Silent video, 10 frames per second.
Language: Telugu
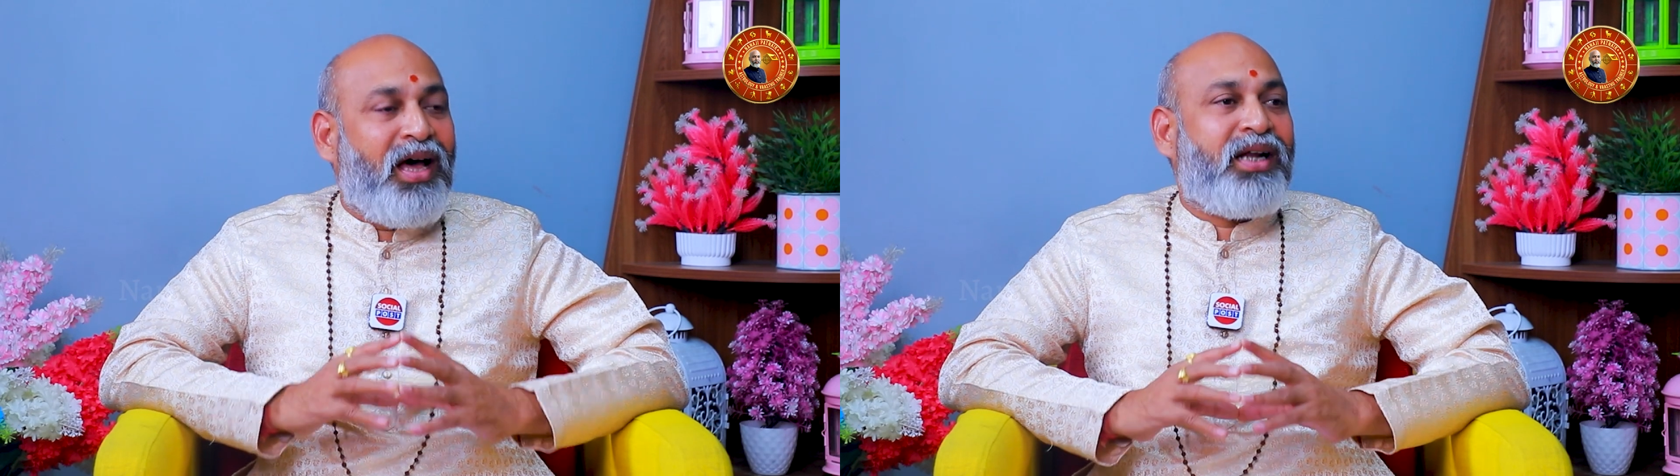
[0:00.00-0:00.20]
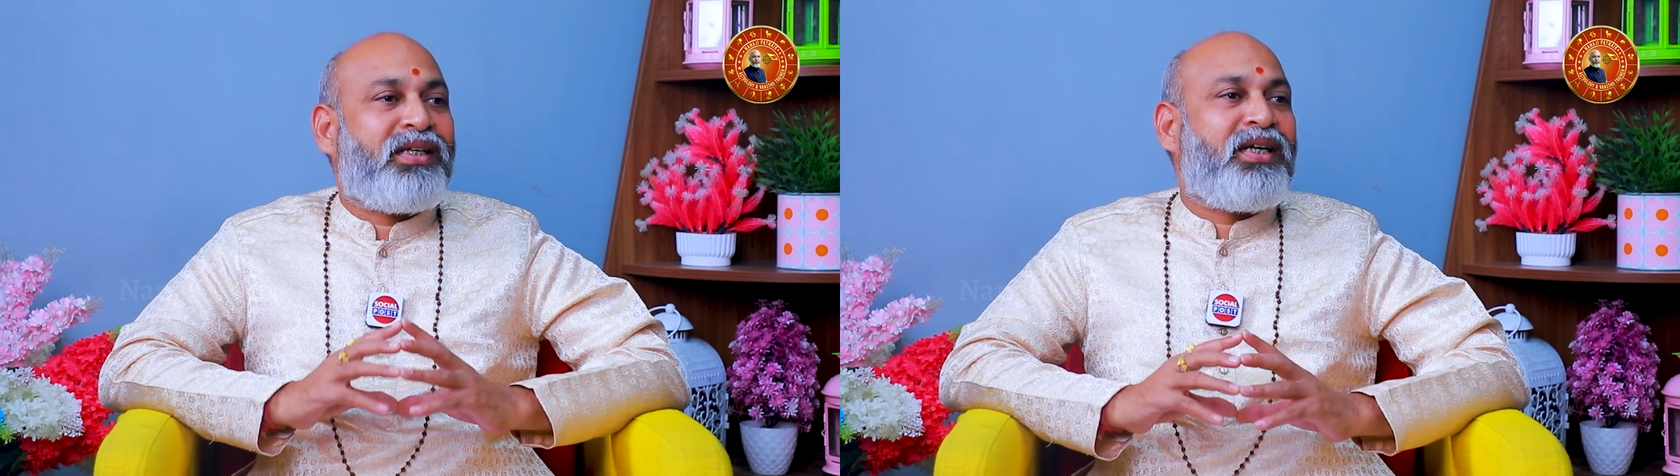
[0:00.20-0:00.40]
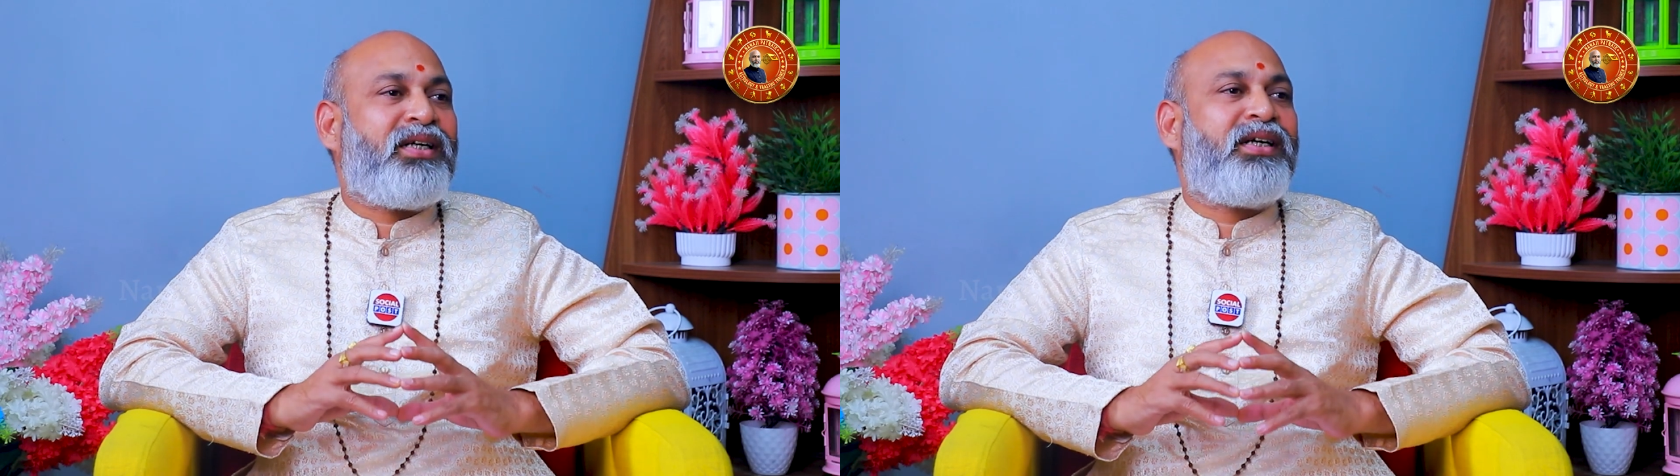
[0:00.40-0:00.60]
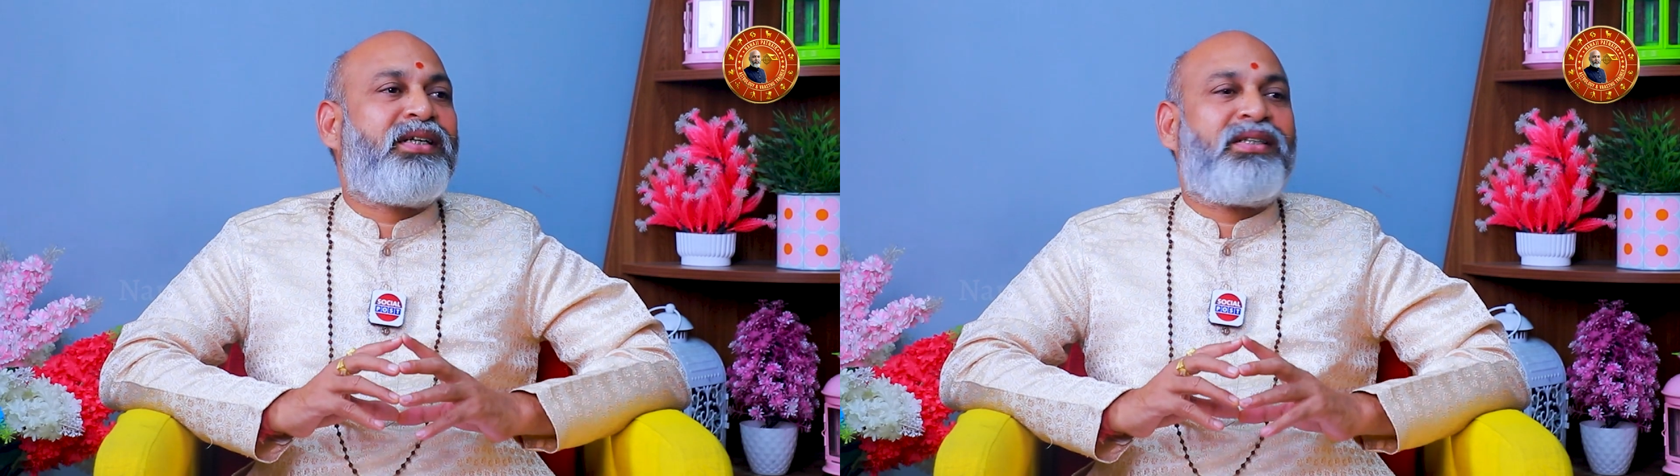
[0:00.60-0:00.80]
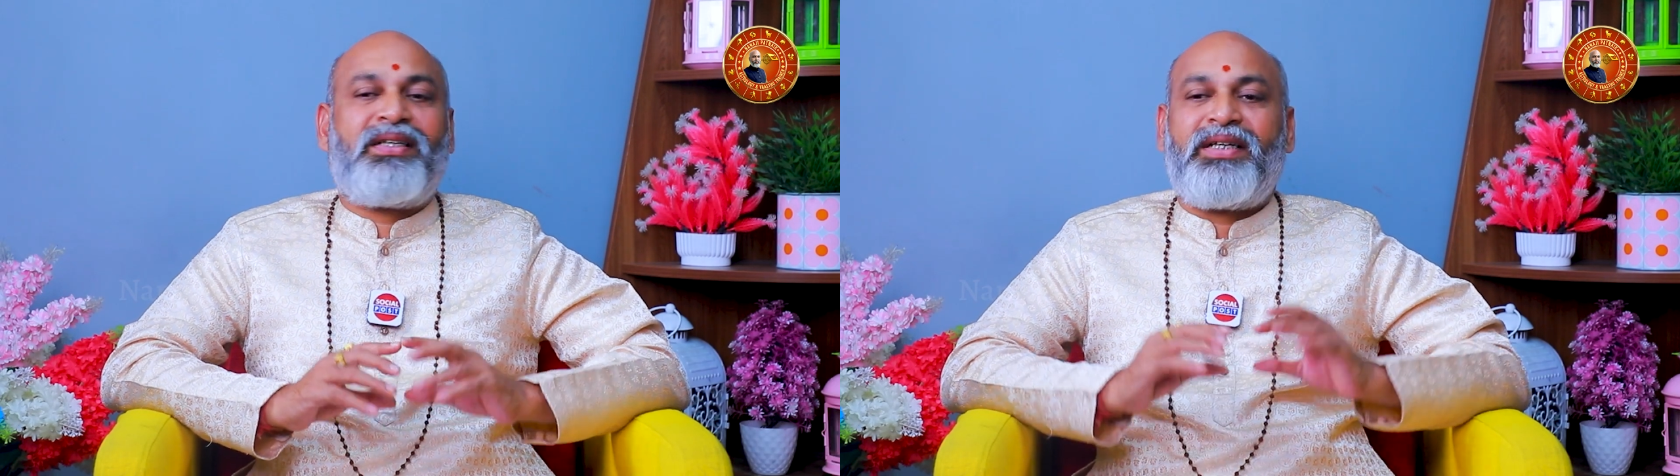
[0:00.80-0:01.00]
ఆ రకంగా
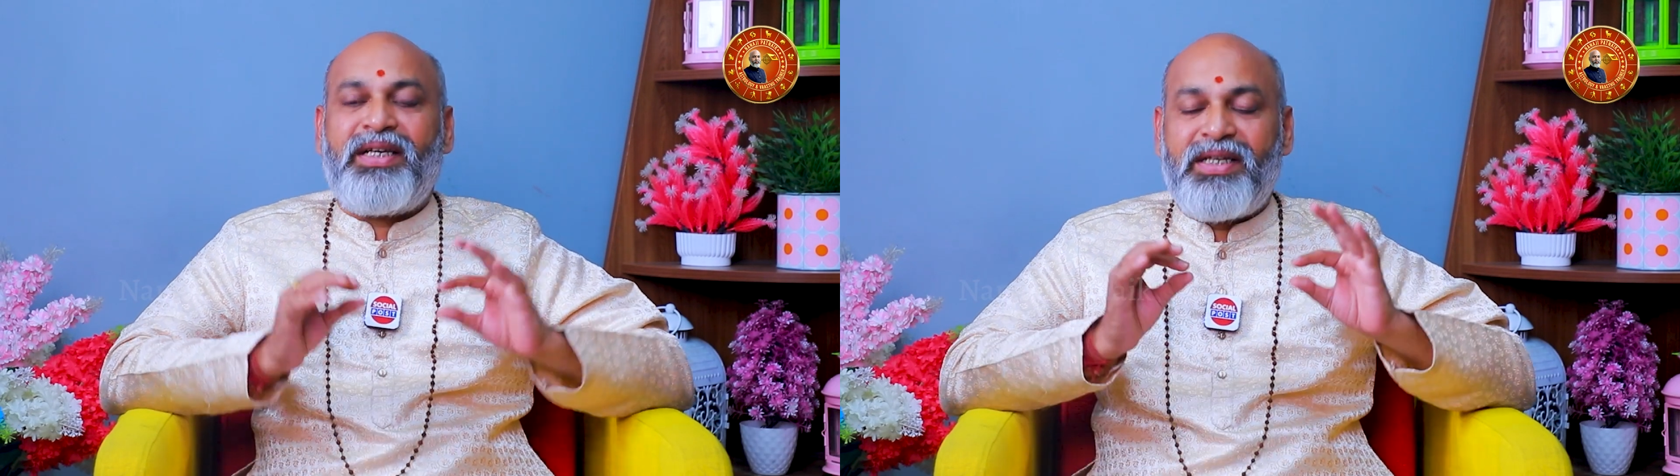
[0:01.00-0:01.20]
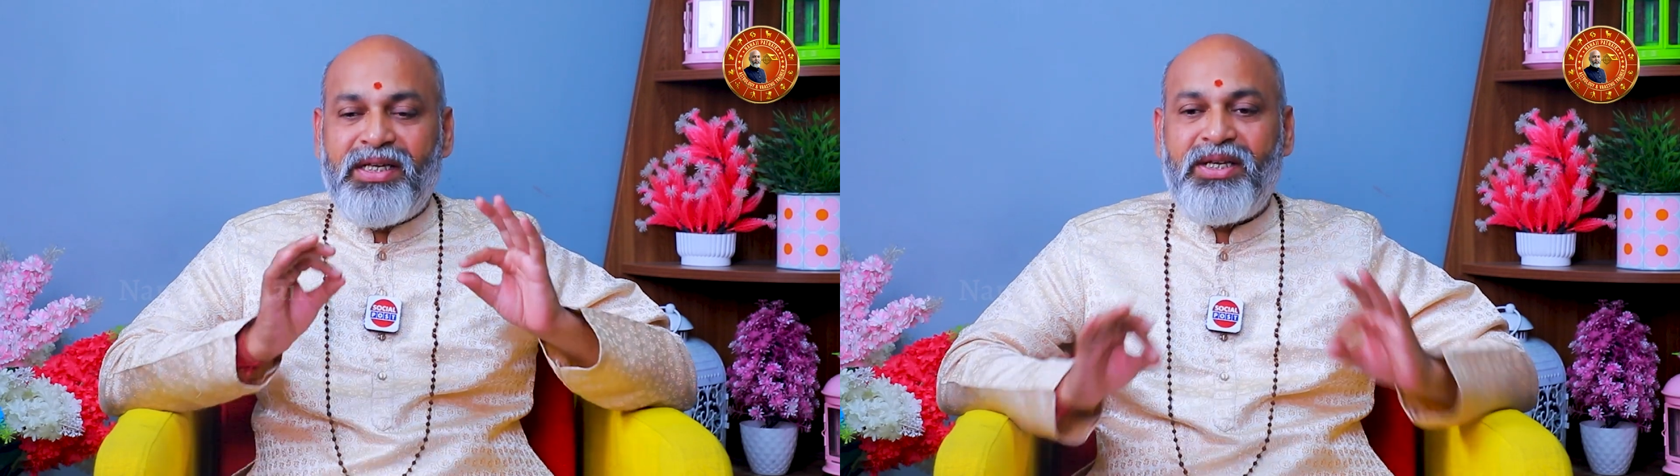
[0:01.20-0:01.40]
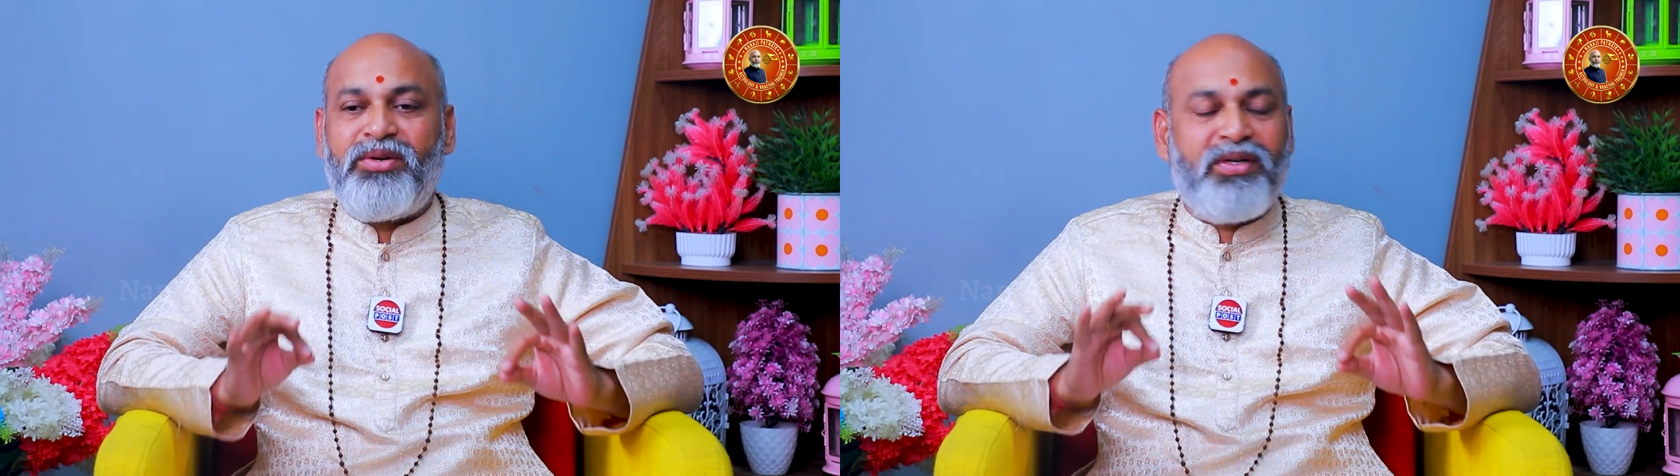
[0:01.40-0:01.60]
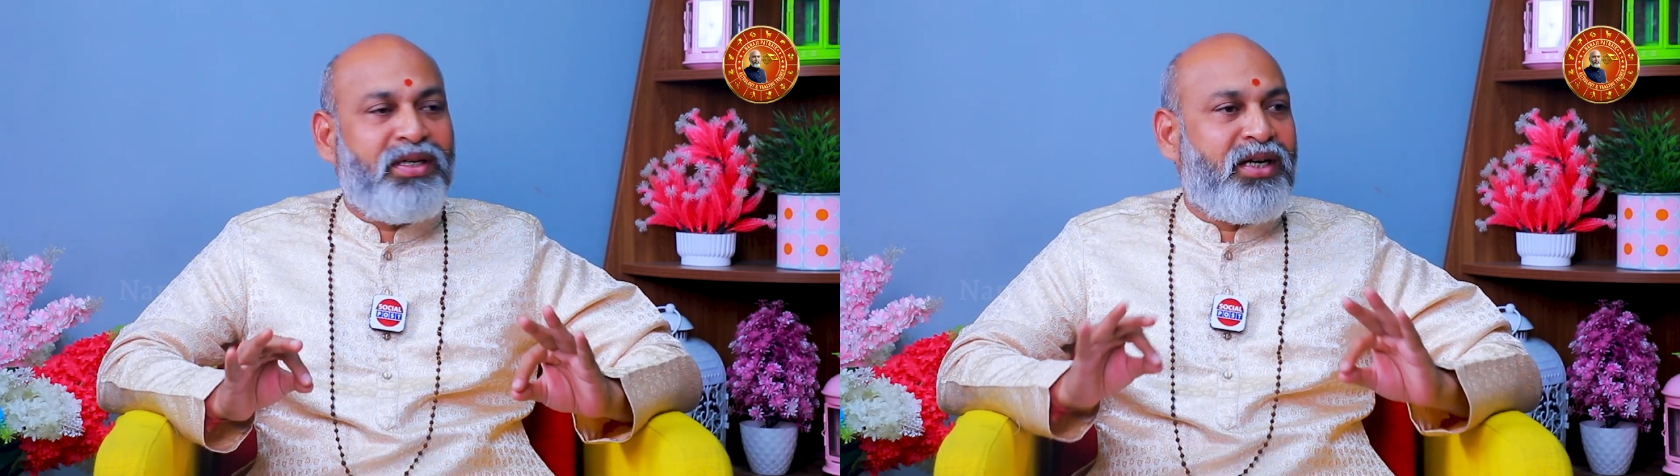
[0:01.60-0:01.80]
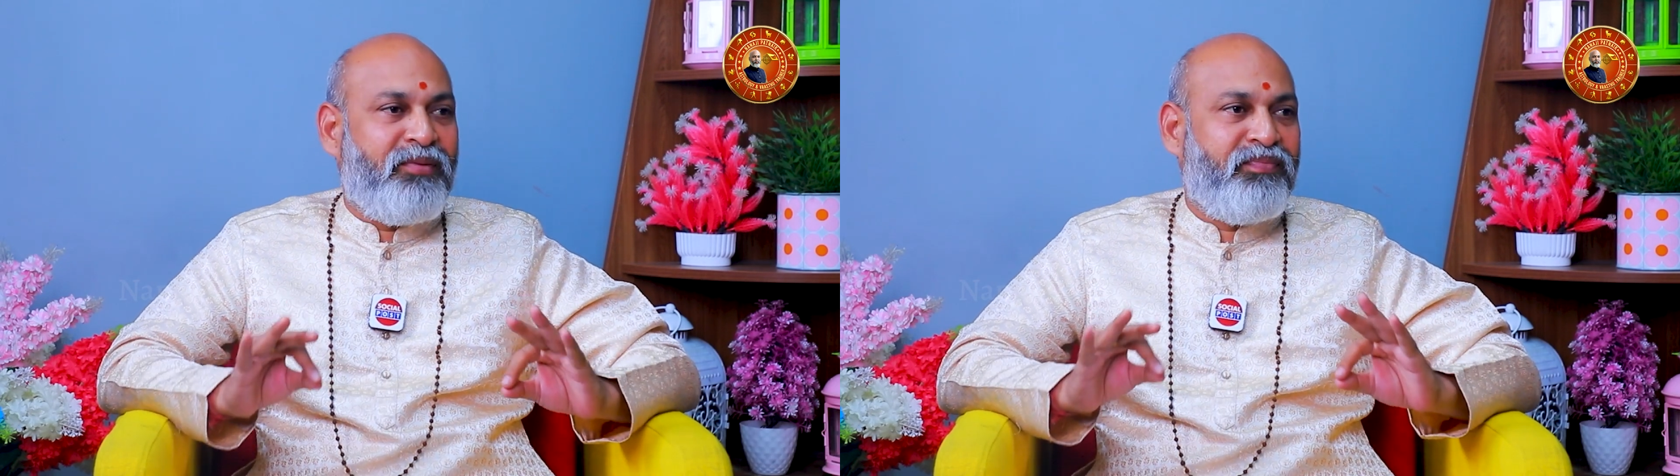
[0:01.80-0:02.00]
ఏంటంటే ఈ యొక్క